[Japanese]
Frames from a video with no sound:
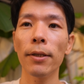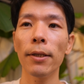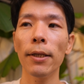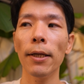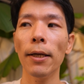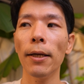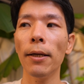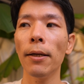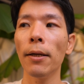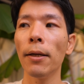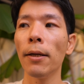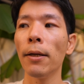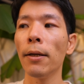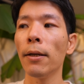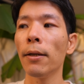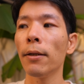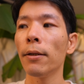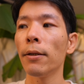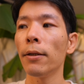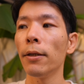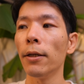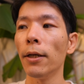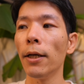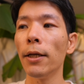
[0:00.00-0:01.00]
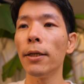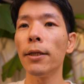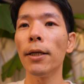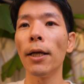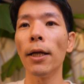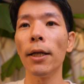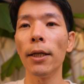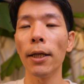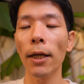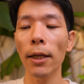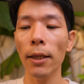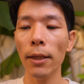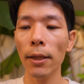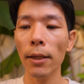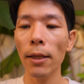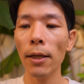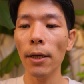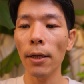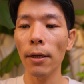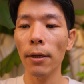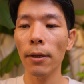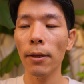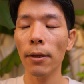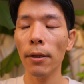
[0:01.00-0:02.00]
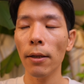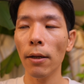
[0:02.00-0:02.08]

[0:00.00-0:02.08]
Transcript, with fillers: で、冷静になって、